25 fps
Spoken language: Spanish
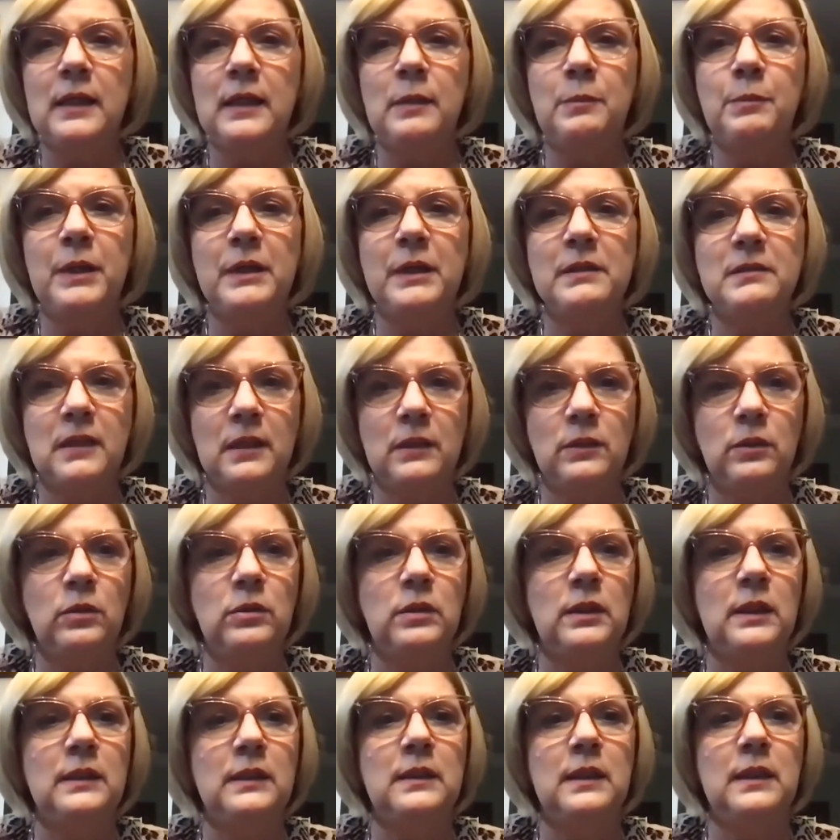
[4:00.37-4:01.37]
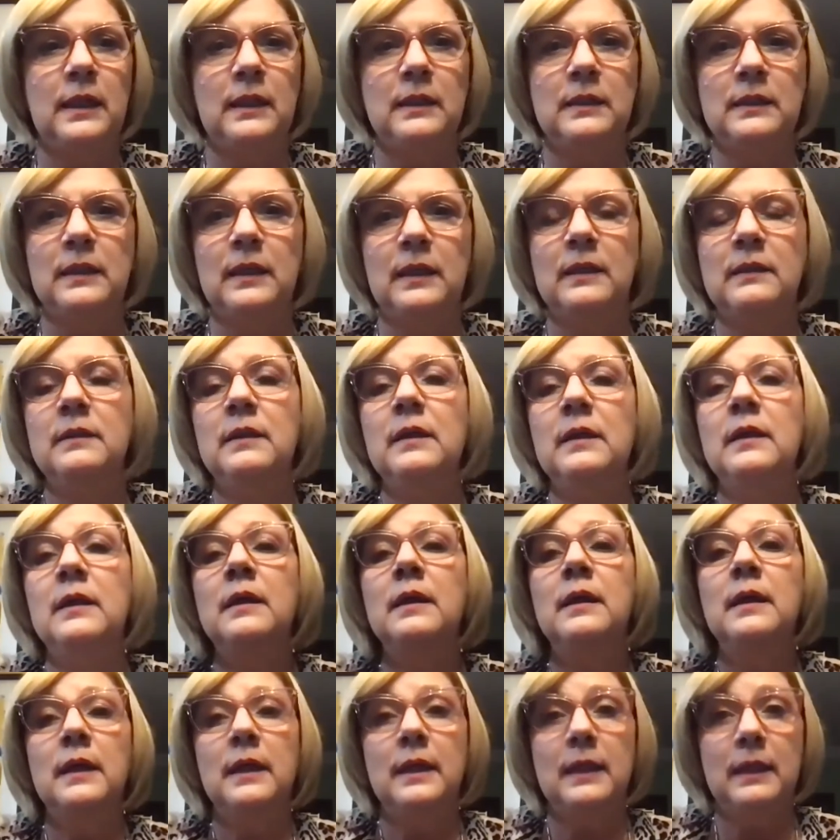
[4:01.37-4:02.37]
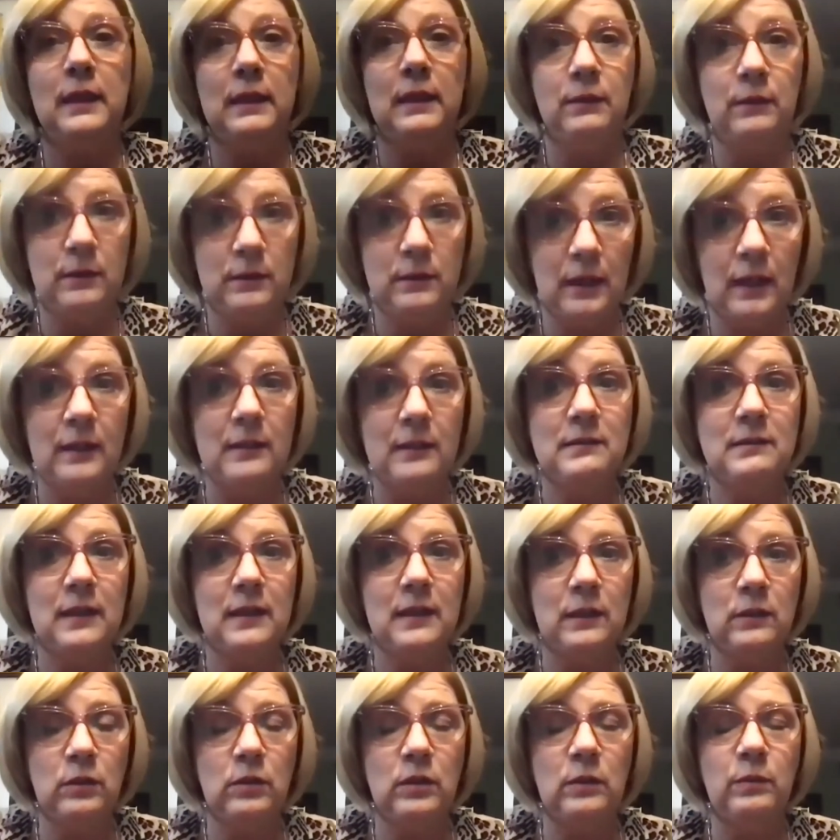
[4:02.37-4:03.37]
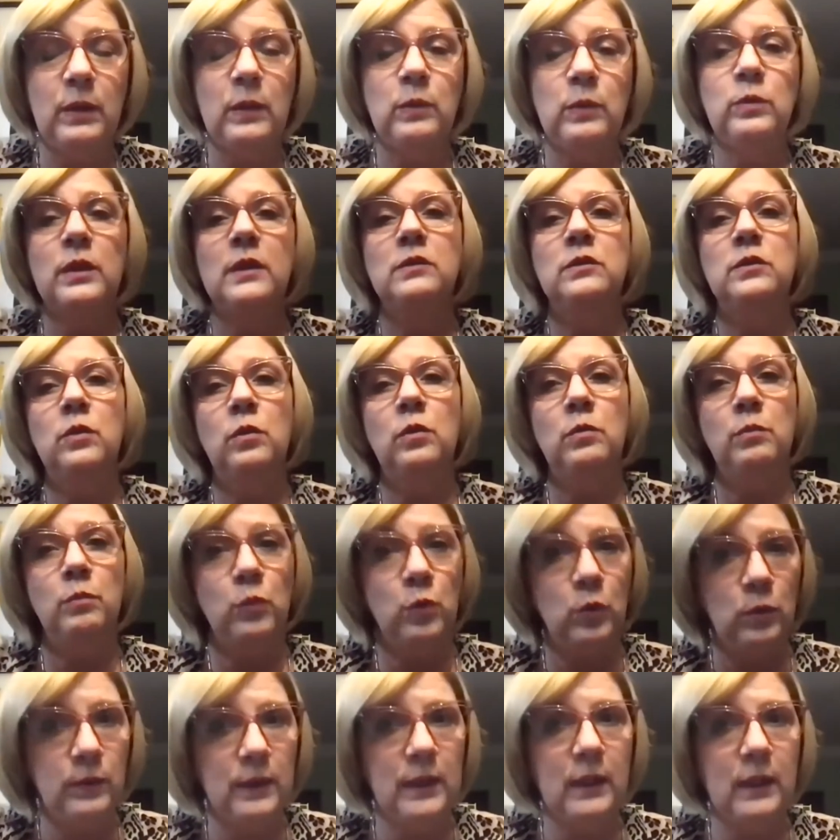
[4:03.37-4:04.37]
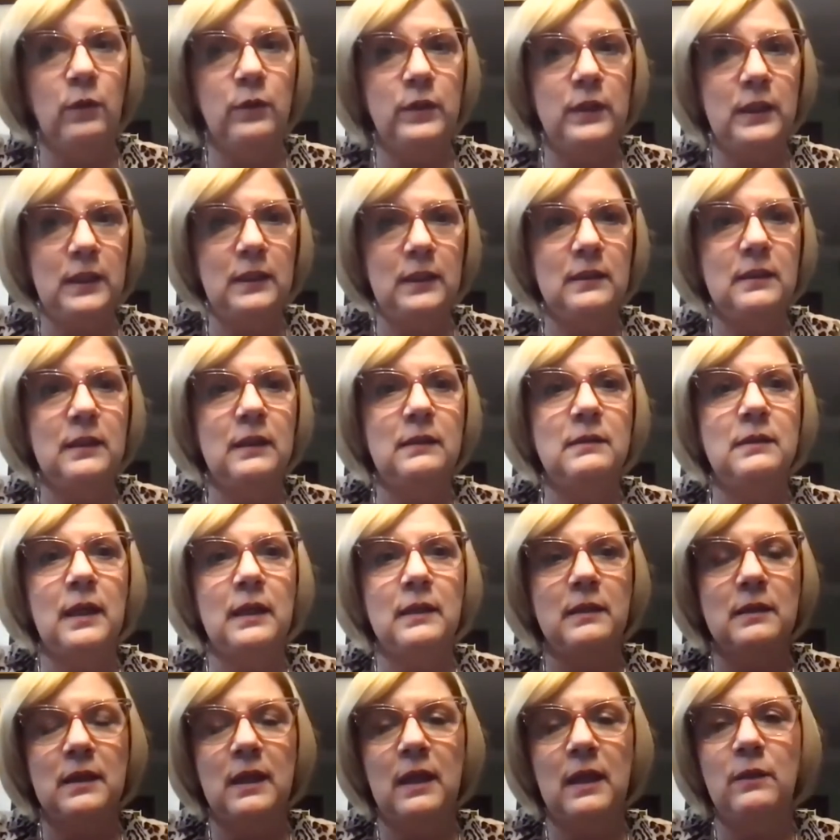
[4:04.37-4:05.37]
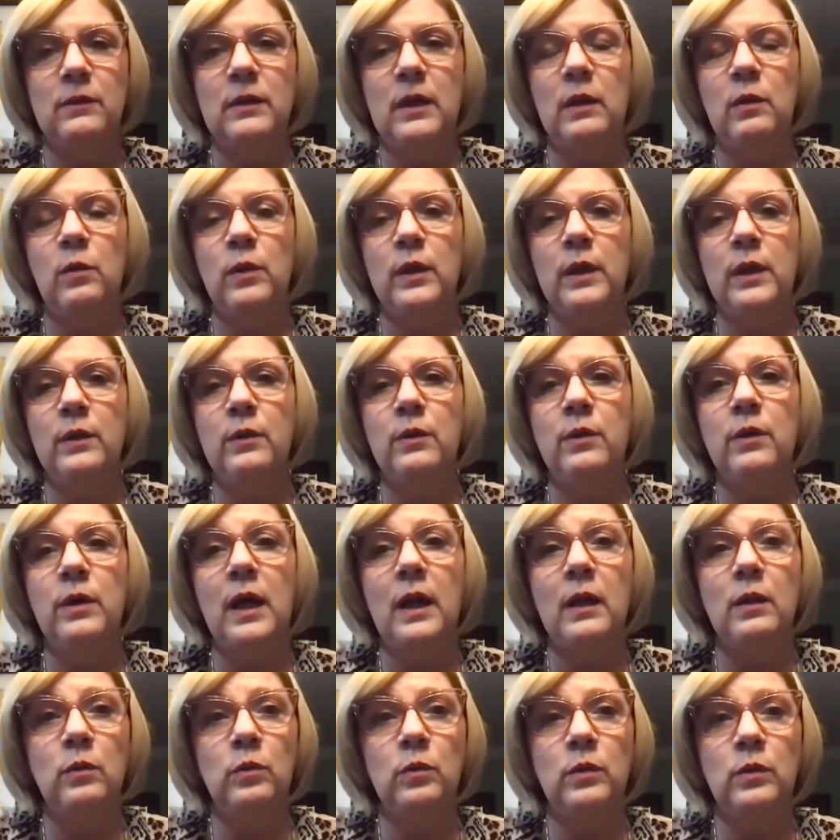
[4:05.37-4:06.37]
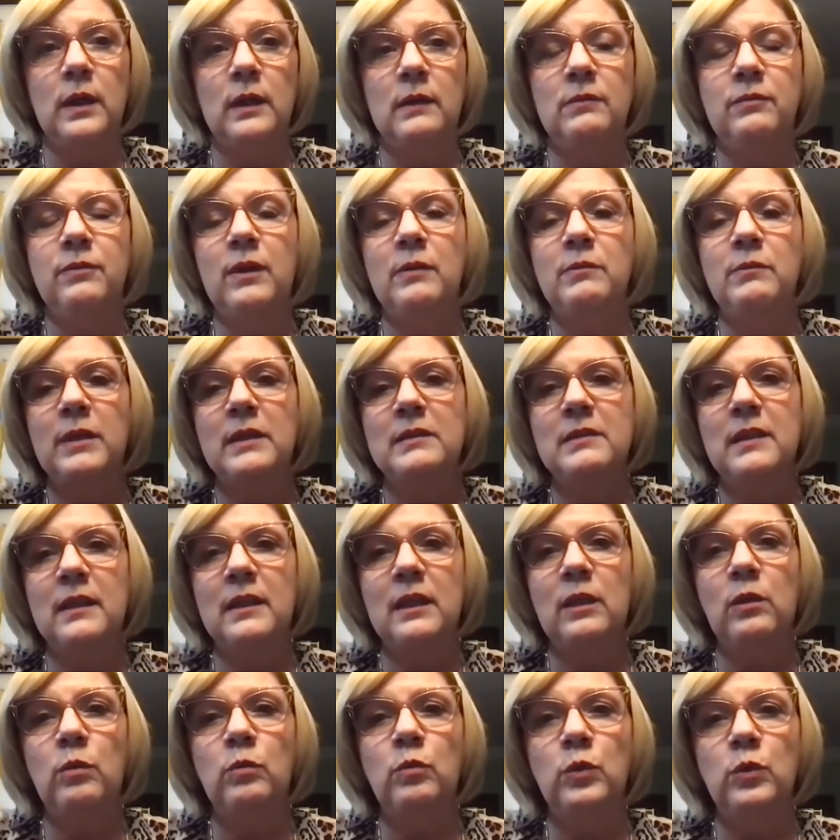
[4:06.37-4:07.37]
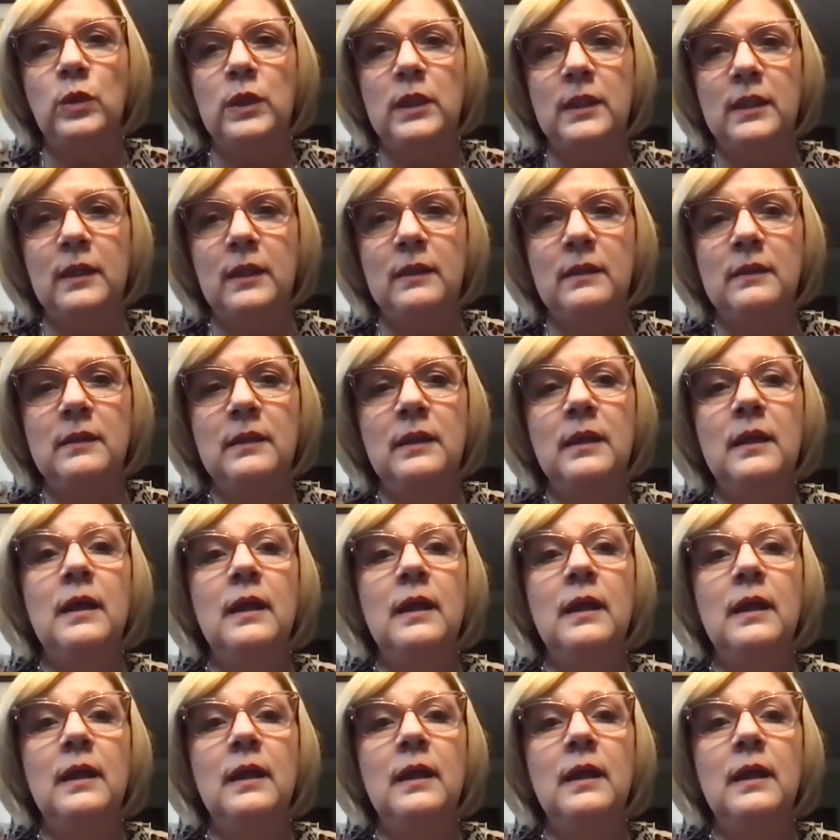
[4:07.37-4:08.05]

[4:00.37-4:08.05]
IPA, centros 330, eh, ya hay centros de vacunación, muy bien lo dijiste, ya entraron al juego algunas farmacias de comunidad,